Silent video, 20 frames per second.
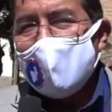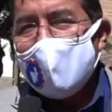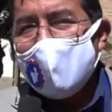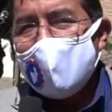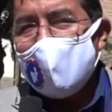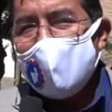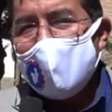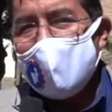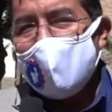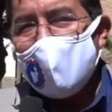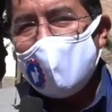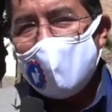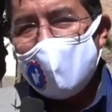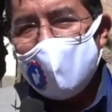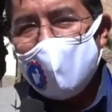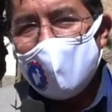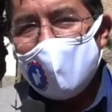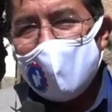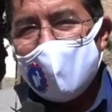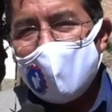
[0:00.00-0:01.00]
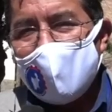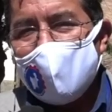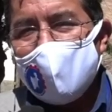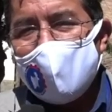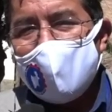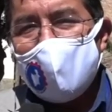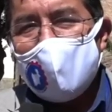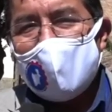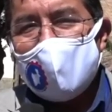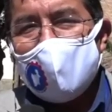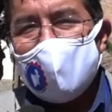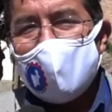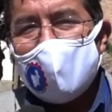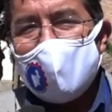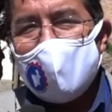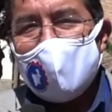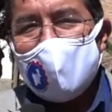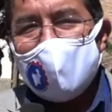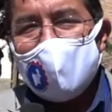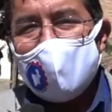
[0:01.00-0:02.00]
eh, se ha emitido el decreto
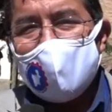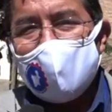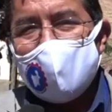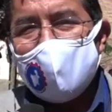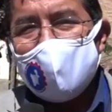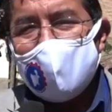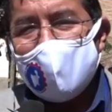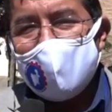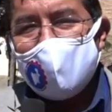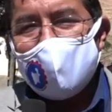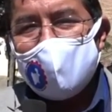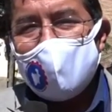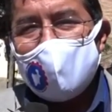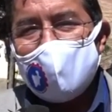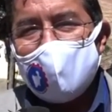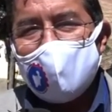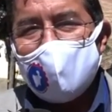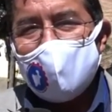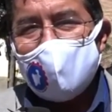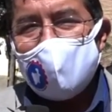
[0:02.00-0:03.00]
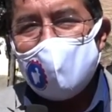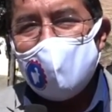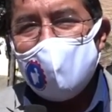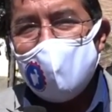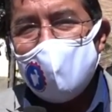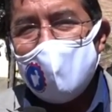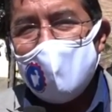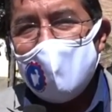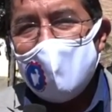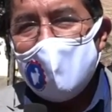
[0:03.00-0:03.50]
departamental 218